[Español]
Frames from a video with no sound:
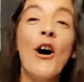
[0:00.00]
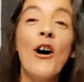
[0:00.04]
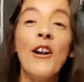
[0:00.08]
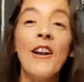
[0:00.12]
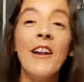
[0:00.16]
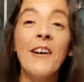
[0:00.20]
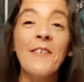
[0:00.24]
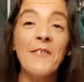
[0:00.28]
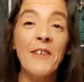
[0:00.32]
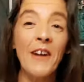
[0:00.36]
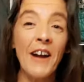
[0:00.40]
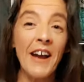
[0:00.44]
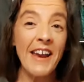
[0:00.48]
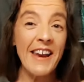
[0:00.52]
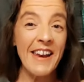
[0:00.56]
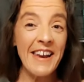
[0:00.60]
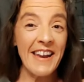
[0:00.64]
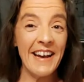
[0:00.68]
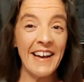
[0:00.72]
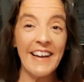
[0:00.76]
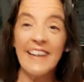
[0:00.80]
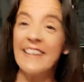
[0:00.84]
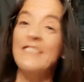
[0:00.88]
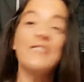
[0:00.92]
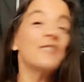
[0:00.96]
Hola,
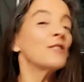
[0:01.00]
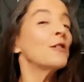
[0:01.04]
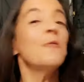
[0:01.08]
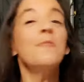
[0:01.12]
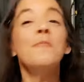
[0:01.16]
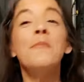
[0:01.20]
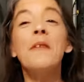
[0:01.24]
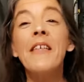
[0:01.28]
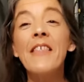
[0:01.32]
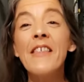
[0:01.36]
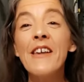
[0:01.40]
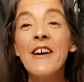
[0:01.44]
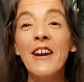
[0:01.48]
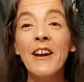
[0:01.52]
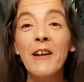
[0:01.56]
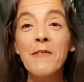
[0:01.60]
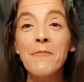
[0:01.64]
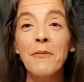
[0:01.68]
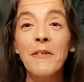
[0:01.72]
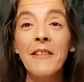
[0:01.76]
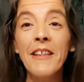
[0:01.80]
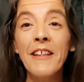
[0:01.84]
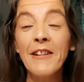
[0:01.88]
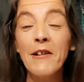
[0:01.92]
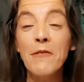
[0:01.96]
buenas. Un vídeo
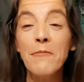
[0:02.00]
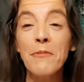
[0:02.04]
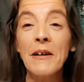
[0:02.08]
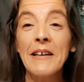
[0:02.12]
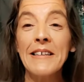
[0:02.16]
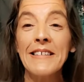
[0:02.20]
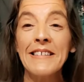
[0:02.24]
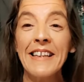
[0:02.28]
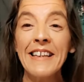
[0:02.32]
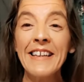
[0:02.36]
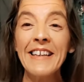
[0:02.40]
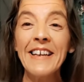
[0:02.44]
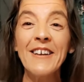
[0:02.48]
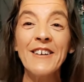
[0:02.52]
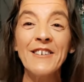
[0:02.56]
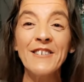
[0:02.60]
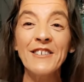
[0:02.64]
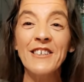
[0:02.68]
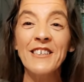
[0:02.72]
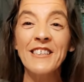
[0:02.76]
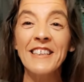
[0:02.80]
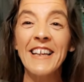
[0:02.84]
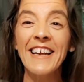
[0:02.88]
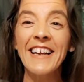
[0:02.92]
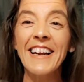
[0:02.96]
rapidito para
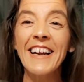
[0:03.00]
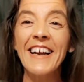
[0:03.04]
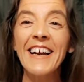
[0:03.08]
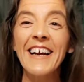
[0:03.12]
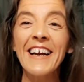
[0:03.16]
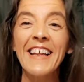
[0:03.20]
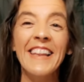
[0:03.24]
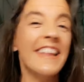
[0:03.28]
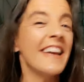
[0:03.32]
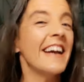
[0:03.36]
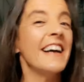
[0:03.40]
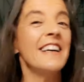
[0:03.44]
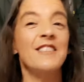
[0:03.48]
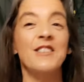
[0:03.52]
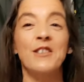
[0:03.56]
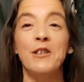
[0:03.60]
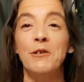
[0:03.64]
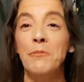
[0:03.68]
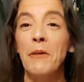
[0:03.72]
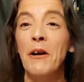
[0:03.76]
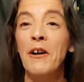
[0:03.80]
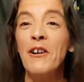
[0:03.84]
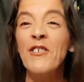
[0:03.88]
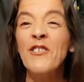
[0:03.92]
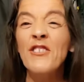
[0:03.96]
enseñaros esta caja de
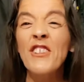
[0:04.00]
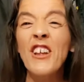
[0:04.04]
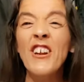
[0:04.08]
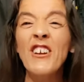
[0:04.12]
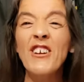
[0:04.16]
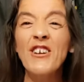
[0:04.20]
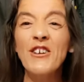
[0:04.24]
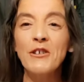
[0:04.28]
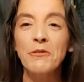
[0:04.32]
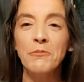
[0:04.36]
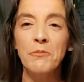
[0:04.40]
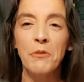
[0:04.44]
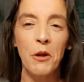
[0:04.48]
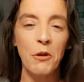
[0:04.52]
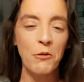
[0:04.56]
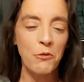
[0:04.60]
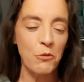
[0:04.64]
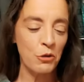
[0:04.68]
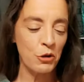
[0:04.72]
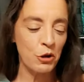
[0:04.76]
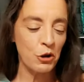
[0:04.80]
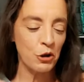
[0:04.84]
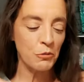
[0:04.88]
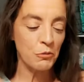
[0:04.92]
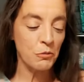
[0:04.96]
ASOS, para contaros los
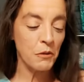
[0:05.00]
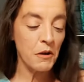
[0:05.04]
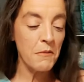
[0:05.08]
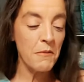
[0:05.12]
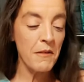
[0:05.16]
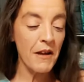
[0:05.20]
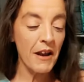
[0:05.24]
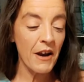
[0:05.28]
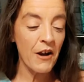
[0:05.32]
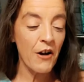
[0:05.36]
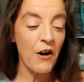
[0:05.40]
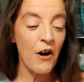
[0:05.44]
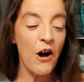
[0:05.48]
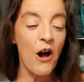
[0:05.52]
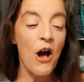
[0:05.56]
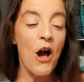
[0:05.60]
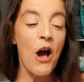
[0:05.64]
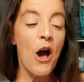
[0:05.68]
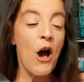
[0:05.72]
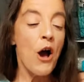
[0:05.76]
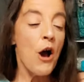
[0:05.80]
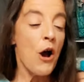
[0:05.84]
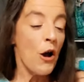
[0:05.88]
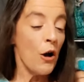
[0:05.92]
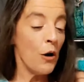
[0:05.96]
productos. Primero,
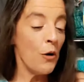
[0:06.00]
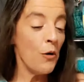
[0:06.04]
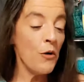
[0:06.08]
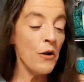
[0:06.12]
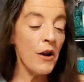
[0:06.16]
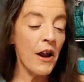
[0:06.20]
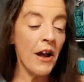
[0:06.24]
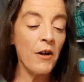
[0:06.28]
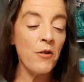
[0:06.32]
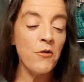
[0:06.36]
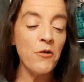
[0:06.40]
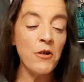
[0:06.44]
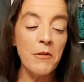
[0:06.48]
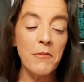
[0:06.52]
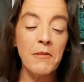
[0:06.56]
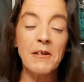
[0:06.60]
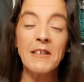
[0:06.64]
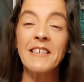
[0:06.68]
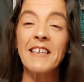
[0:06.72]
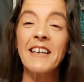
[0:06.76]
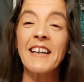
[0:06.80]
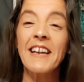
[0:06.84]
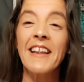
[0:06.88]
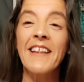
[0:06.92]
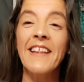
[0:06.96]
una,
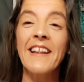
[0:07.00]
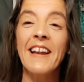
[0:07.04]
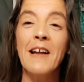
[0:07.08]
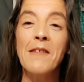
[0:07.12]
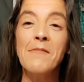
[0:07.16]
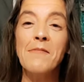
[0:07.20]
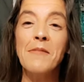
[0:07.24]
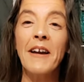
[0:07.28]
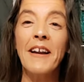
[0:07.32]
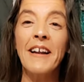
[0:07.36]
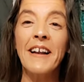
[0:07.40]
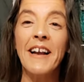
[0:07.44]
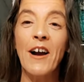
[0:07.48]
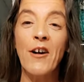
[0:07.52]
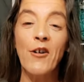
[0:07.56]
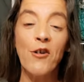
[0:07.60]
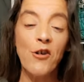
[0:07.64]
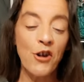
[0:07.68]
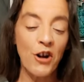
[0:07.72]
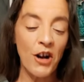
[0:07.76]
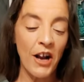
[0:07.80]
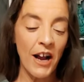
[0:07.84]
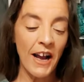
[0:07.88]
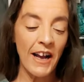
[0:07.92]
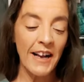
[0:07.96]
máscara de la
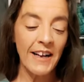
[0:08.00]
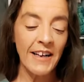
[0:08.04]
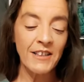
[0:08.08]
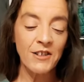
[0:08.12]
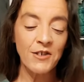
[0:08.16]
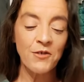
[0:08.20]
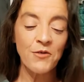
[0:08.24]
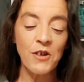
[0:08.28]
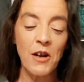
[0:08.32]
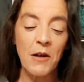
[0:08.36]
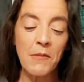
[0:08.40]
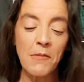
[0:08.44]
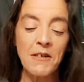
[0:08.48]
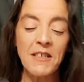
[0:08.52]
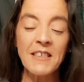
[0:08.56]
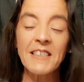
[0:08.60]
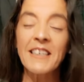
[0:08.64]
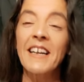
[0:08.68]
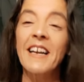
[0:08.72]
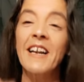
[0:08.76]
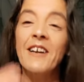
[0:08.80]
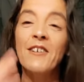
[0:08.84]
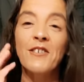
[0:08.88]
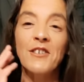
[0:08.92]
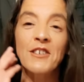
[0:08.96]
marca Oca, que es una
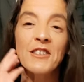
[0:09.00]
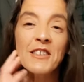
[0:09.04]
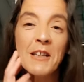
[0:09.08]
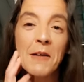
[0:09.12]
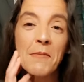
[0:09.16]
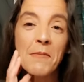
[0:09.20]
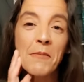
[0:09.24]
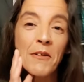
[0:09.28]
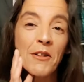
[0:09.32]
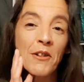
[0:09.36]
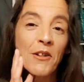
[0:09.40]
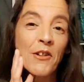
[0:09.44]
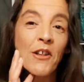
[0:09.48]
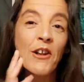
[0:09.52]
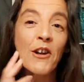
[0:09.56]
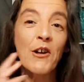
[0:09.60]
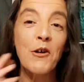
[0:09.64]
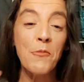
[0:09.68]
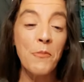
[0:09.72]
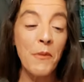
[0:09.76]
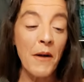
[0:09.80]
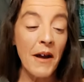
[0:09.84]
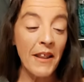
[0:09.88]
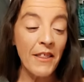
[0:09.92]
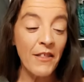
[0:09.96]
máscara con estampado de
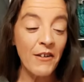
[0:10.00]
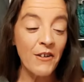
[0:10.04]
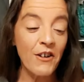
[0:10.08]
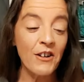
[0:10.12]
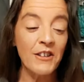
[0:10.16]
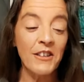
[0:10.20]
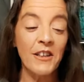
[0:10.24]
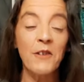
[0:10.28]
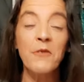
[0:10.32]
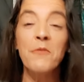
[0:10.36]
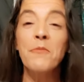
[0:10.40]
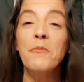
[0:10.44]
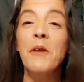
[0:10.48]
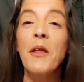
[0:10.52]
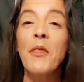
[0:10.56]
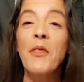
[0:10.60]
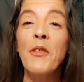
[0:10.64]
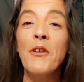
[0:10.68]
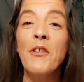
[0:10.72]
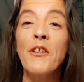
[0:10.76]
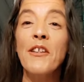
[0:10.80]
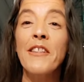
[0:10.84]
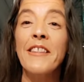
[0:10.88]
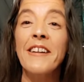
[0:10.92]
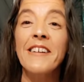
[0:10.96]
leopardo que tiene un
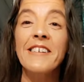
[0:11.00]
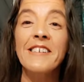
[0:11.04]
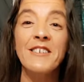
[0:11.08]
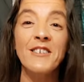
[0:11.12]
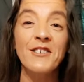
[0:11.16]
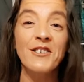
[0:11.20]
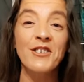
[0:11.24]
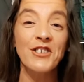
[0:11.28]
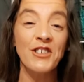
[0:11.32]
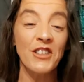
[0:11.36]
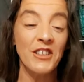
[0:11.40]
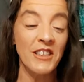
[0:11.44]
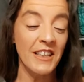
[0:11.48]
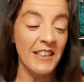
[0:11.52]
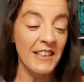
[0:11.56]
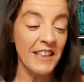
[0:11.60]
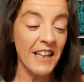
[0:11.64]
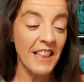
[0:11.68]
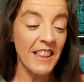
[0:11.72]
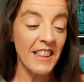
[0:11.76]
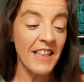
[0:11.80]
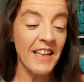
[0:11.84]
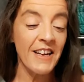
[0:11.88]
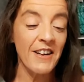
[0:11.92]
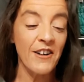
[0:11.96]
precio de
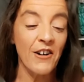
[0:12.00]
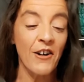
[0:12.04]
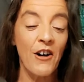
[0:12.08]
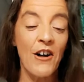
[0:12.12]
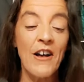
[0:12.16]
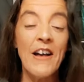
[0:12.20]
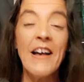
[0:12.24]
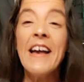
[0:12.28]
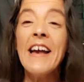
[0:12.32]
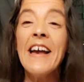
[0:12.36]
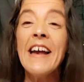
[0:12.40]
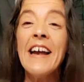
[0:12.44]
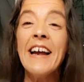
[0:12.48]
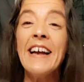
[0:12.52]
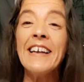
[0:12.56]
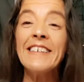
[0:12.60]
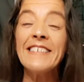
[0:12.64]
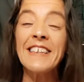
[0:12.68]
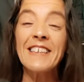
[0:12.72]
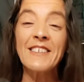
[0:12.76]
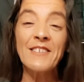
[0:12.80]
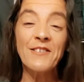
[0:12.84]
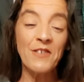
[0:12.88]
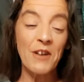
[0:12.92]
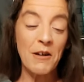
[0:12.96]
3,75.
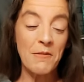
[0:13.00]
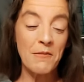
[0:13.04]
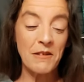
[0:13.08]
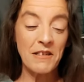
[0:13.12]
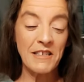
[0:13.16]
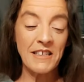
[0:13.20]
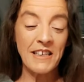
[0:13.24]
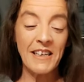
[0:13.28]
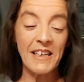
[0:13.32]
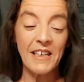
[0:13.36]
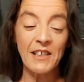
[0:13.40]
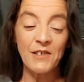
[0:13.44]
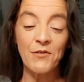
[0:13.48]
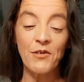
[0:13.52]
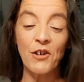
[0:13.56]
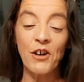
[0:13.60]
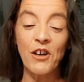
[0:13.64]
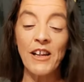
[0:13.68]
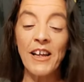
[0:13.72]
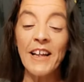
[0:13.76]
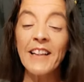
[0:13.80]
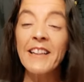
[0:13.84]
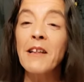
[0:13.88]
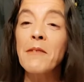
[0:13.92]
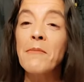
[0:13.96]
Esta es una máscara
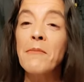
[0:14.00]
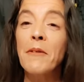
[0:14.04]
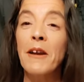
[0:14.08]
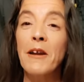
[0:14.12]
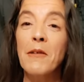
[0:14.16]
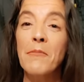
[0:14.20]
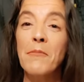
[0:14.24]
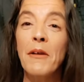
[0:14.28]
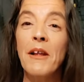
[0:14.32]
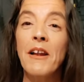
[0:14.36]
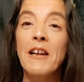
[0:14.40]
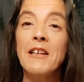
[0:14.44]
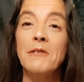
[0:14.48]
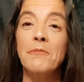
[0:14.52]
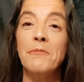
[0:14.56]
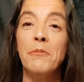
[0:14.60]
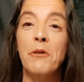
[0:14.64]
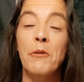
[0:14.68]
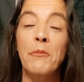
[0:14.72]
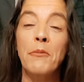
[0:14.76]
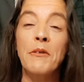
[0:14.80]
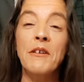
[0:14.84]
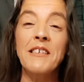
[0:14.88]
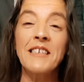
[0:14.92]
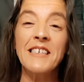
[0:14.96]
esfoliante para pieles
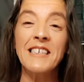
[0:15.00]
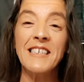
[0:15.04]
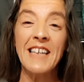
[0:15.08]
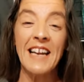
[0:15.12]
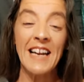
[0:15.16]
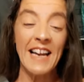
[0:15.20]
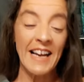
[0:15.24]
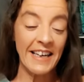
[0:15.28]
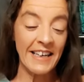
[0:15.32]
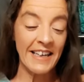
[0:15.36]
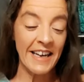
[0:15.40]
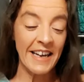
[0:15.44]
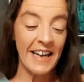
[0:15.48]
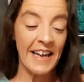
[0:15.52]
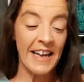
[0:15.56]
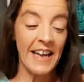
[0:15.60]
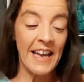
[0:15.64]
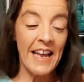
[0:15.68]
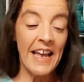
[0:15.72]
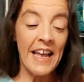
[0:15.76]
propensas al acné,